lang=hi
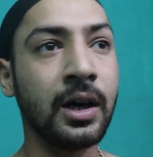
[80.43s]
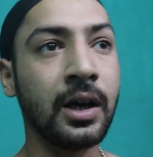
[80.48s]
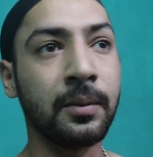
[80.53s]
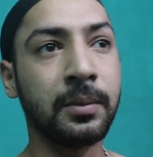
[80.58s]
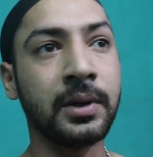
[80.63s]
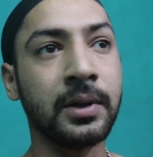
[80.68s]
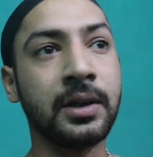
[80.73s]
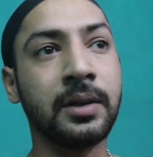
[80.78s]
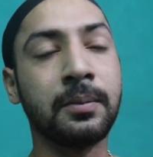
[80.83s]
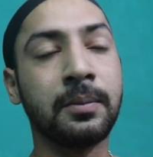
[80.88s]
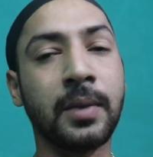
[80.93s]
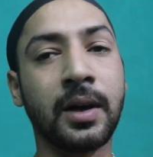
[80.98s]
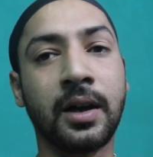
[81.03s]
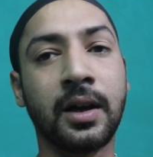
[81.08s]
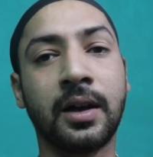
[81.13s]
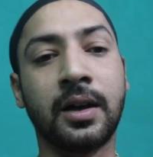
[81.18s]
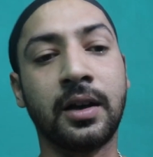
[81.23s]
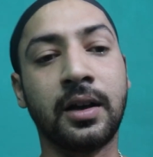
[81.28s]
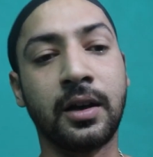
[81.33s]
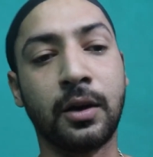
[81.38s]
अभी मैं
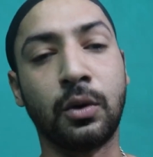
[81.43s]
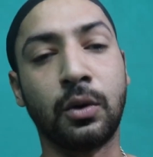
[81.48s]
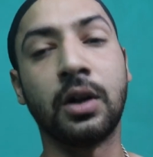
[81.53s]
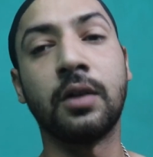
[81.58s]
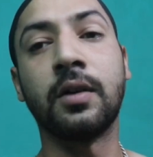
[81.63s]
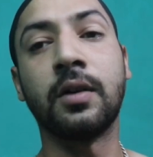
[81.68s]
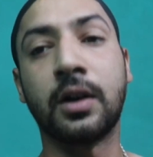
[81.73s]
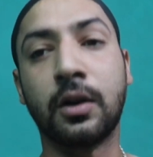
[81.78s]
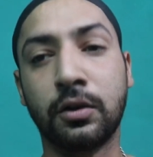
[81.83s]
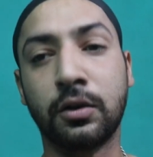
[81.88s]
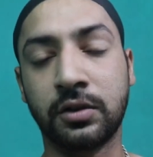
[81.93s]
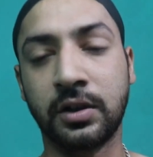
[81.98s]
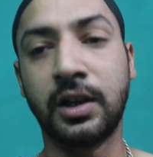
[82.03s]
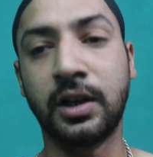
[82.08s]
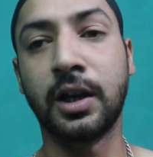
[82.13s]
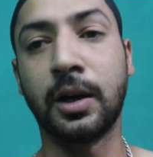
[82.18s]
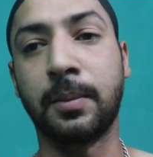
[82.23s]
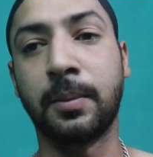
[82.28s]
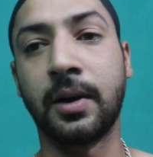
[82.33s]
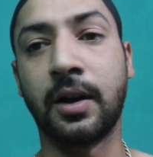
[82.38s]
रेगुलर वर्कआउट्स
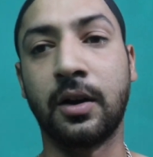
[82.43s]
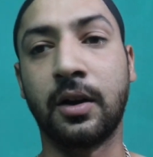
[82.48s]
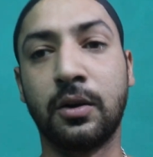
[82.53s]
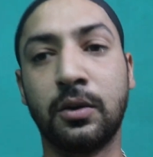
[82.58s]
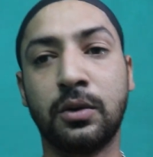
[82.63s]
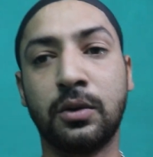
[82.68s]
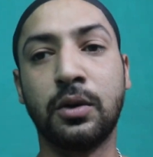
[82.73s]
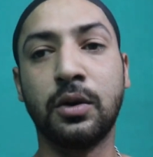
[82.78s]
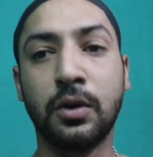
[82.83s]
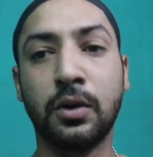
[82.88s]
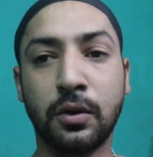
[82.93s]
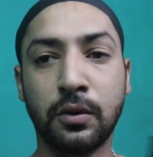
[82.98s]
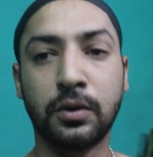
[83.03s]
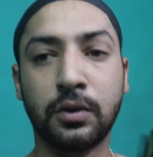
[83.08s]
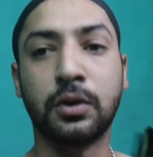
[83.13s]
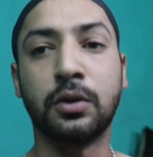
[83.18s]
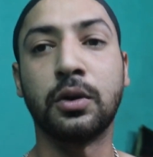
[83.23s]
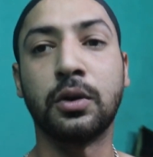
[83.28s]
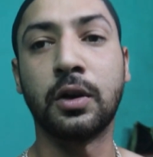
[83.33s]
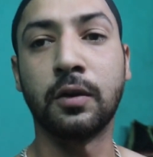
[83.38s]
नहीं कर पा रहा हूँ
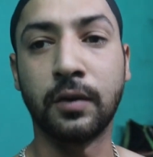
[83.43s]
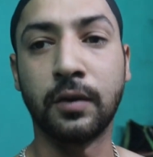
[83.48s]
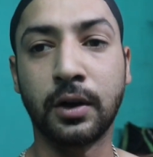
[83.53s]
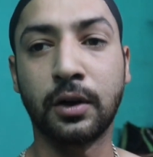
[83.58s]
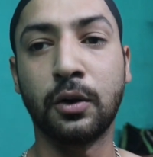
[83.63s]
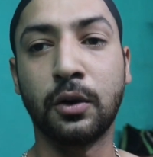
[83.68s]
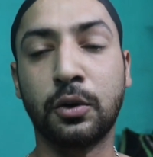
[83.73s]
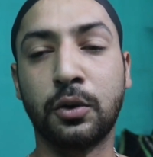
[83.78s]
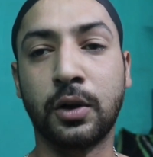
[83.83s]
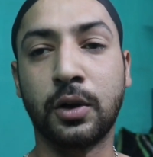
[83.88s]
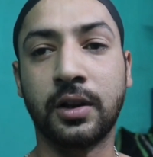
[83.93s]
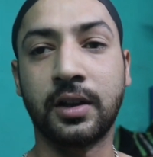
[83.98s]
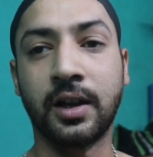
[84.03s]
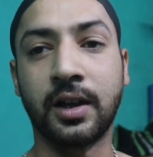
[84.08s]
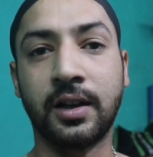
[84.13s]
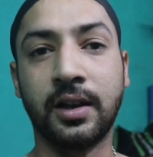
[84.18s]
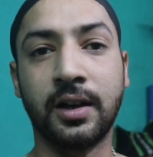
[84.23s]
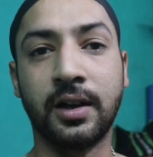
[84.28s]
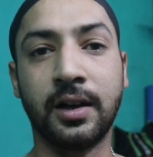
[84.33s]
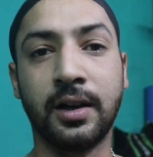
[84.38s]
क्योंकि वर्कलोड थोड़ा
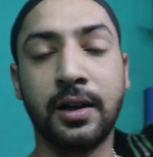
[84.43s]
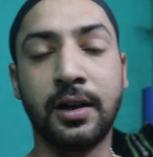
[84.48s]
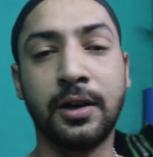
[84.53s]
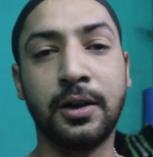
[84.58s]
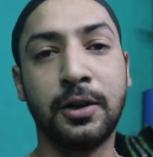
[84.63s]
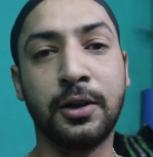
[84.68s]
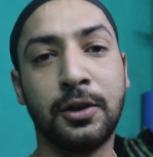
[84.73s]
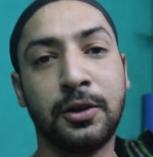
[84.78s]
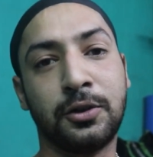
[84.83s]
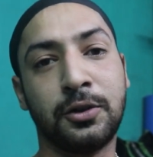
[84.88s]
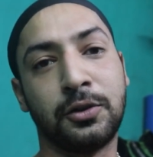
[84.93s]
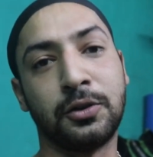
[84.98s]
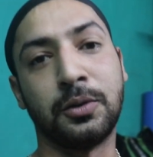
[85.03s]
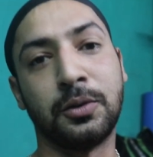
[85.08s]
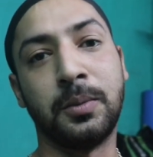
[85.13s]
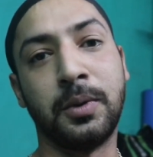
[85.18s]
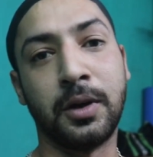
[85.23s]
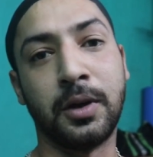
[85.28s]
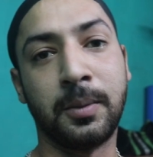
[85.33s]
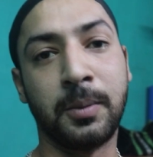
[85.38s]
ज़्यादा है
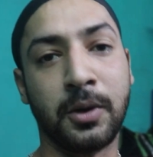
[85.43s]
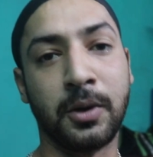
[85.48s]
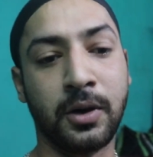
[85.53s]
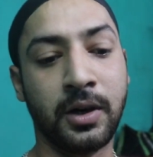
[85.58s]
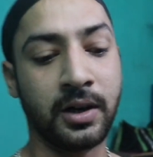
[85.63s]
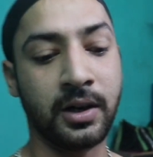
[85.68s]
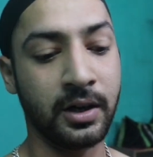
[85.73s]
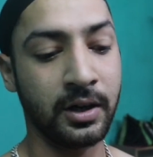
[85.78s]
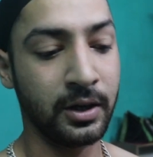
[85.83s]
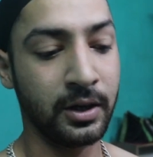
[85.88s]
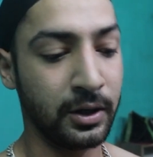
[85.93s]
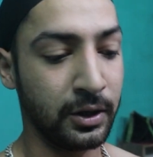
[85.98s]
सो बेयर मी ऑन इट